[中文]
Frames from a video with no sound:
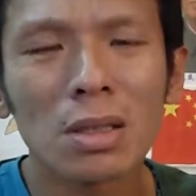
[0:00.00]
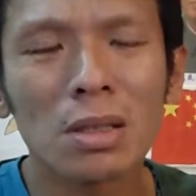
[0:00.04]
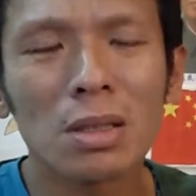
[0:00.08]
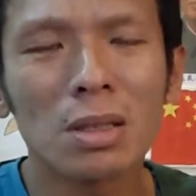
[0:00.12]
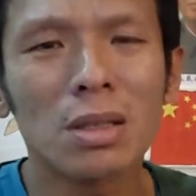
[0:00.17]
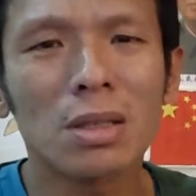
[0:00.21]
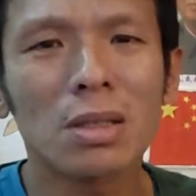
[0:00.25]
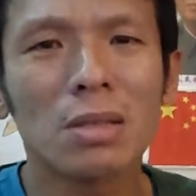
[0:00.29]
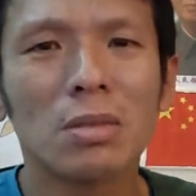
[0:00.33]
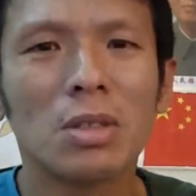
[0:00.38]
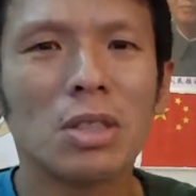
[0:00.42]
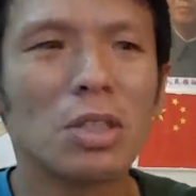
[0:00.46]
你
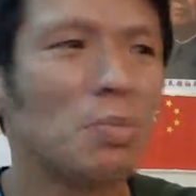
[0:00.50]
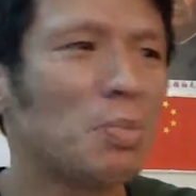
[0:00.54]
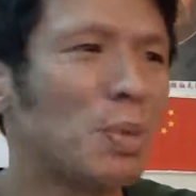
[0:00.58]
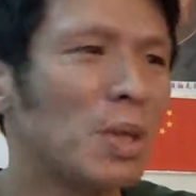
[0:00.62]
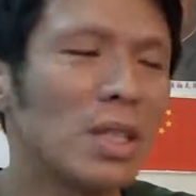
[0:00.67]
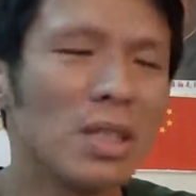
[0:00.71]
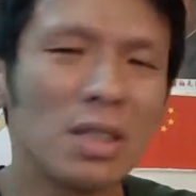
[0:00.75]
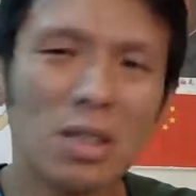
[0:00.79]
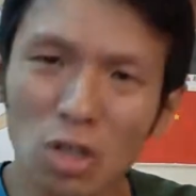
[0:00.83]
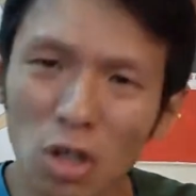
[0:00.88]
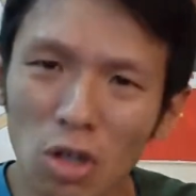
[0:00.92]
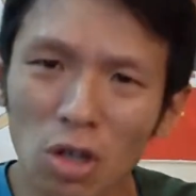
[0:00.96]
你
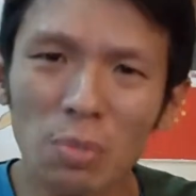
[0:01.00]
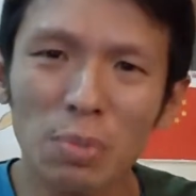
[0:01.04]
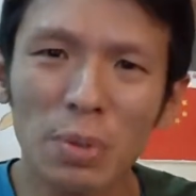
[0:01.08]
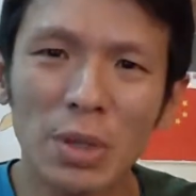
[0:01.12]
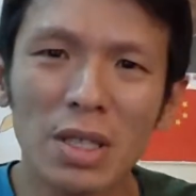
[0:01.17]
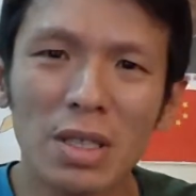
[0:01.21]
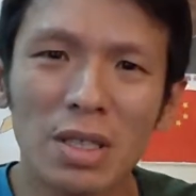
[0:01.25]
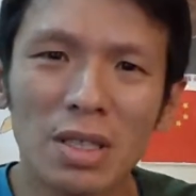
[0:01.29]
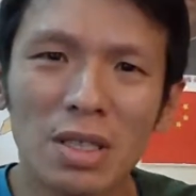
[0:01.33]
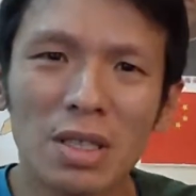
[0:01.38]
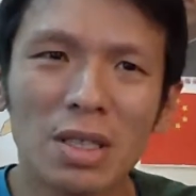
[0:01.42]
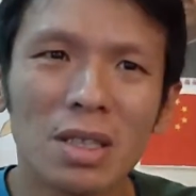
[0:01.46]
品质有了
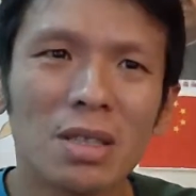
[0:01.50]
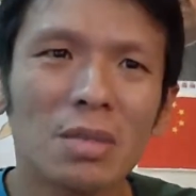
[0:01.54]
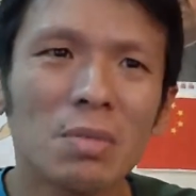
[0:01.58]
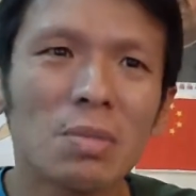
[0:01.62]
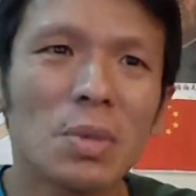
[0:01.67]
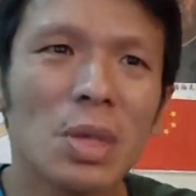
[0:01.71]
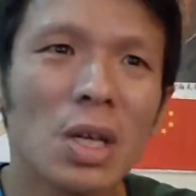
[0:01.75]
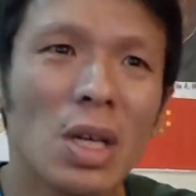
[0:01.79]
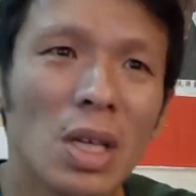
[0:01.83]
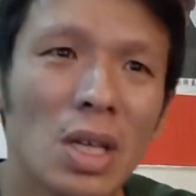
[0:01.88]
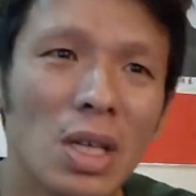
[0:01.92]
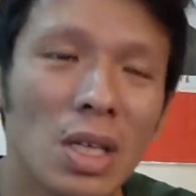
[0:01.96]
品质，
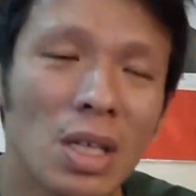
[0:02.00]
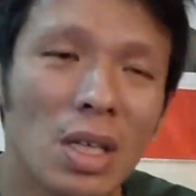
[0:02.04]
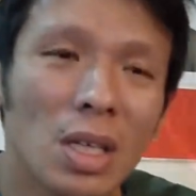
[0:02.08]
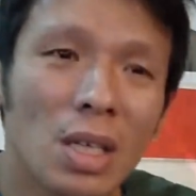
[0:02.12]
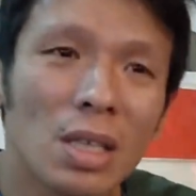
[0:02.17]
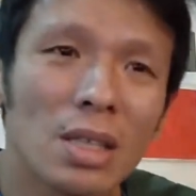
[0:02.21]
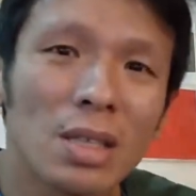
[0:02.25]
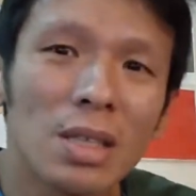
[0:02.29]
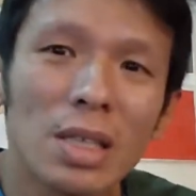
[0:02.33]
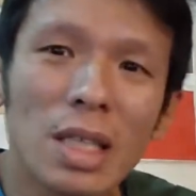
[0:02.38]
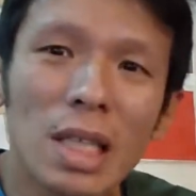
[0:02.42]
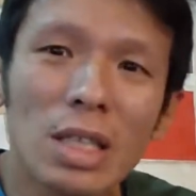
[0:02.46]

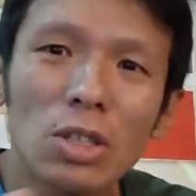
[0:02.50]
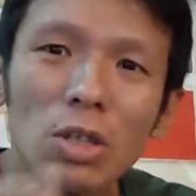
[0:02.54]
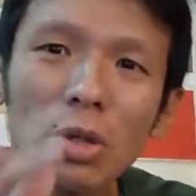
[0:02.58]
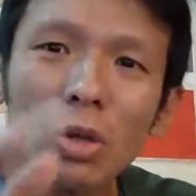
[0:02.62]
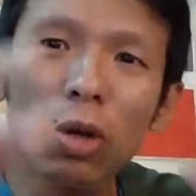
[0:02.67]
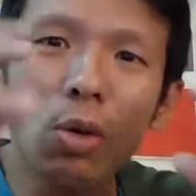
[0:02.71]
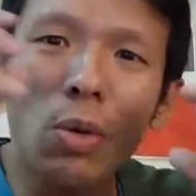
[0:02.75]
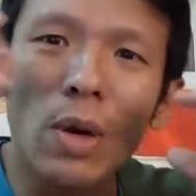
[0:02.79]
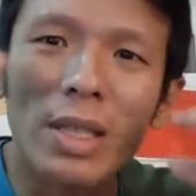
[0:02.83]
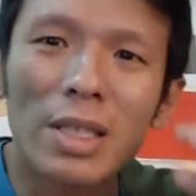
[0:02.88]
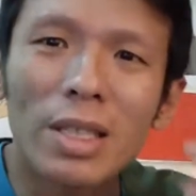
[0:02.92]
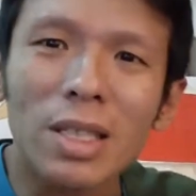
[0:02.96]
人家就
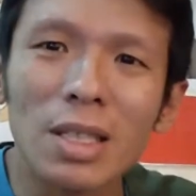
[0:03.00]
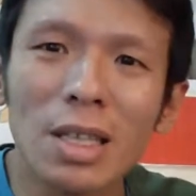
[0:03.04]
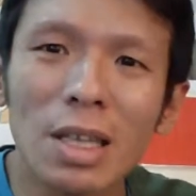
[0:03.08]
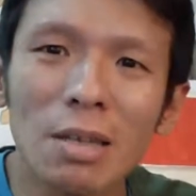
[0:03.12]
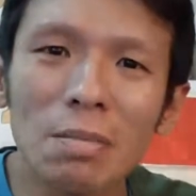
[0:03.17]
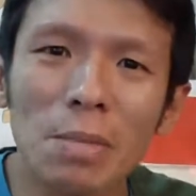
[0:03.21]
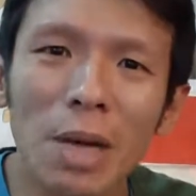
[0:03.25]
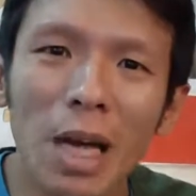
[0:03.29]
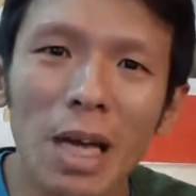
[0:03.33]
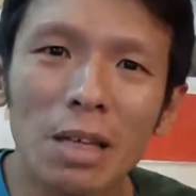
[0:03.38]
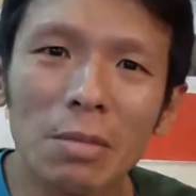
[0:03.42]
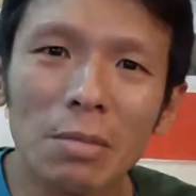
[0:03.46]
会花钱
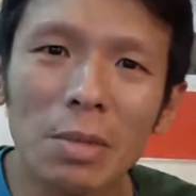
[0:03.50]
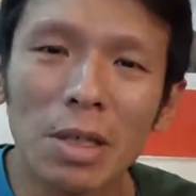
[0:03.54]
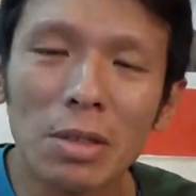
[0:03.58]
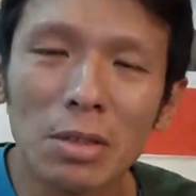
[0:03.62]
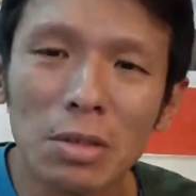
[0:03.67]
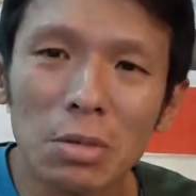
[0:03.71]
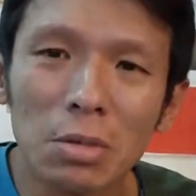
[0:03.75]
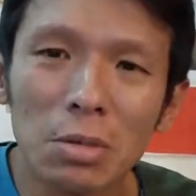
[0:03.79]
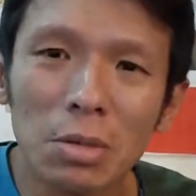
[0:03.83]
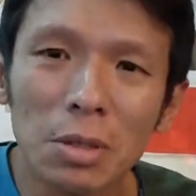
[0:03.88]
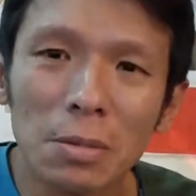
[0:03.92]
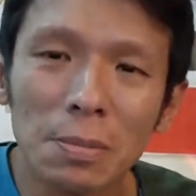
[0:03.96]
来买了嘛，
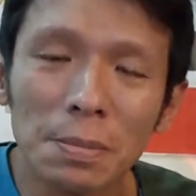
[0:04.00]
对不